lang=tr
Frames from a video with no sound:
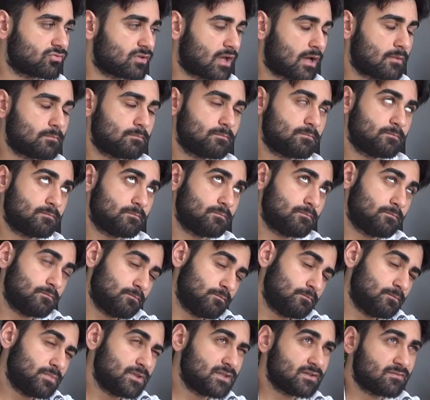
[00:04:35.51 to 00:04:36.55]
Yani
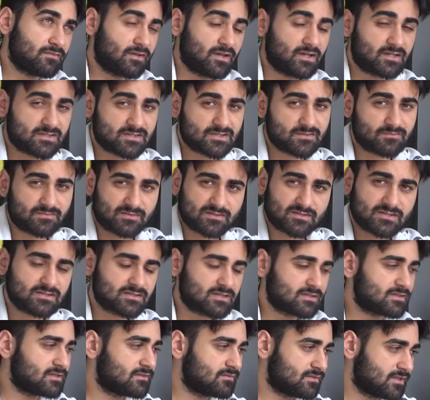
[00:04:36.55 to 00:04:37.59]
1 veya 0 ise
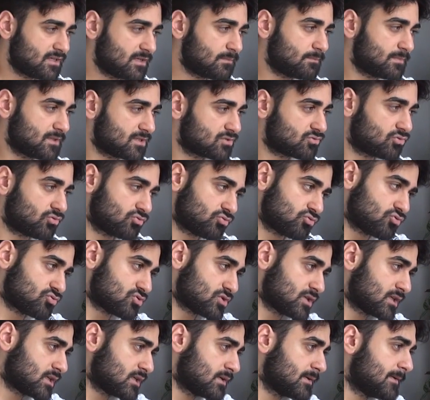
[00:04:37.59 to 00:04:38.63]
zaten direkt 1
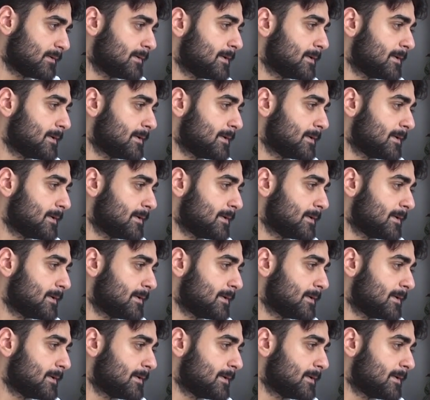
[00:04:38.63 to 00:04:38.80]
döndürecek.